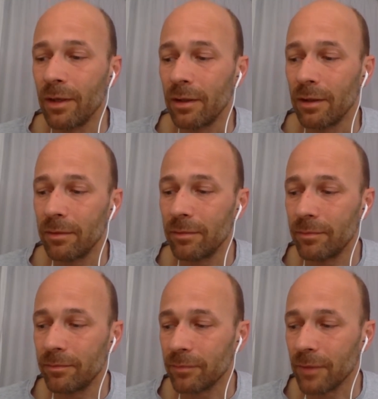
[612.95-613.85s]

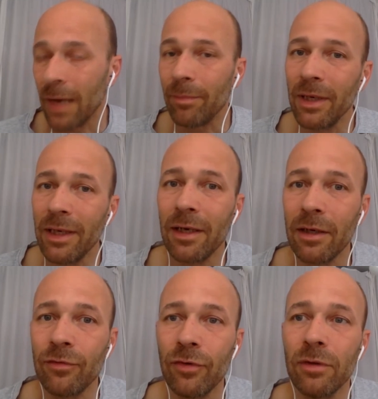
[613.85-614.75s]
ähm, ein Ableger
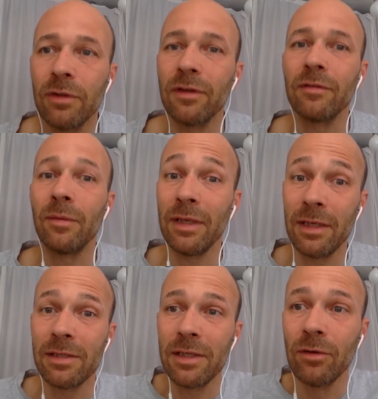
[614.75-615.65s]
davon, sagen wir mal in
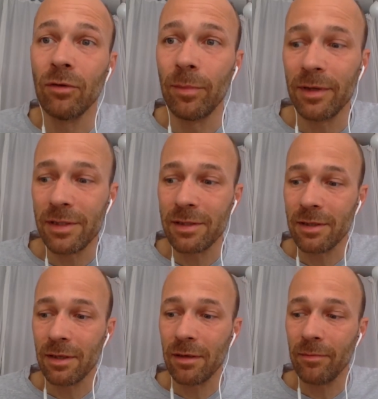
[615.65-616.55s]
der Zielgruppe, ist es
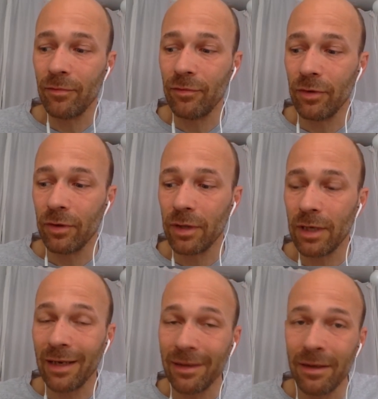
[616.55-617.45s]
ähm, für
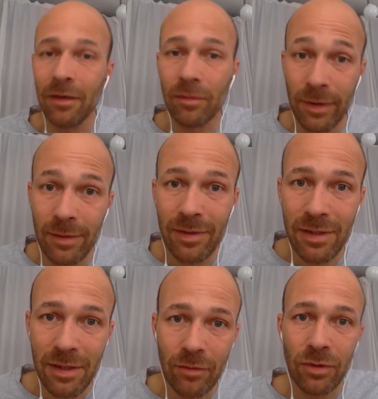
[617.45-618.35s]
Kleinkinder und Babys
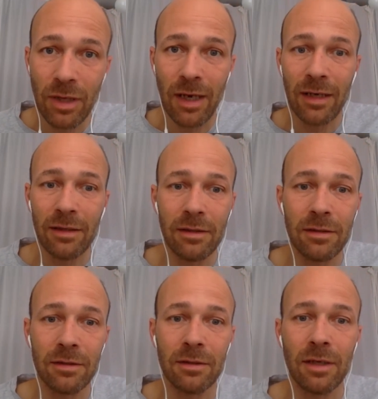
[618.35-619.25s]
sehr gut geeignet,
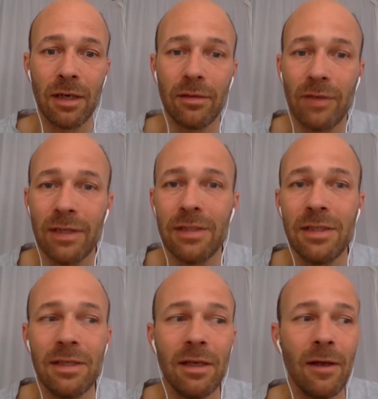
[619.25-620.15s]
gerade weil
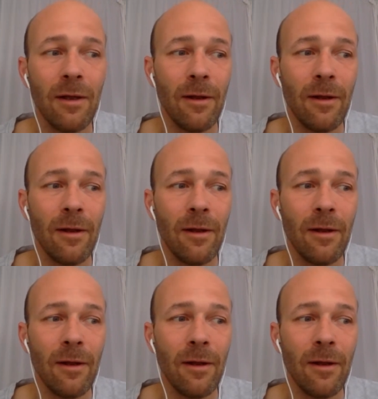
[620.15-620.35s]
die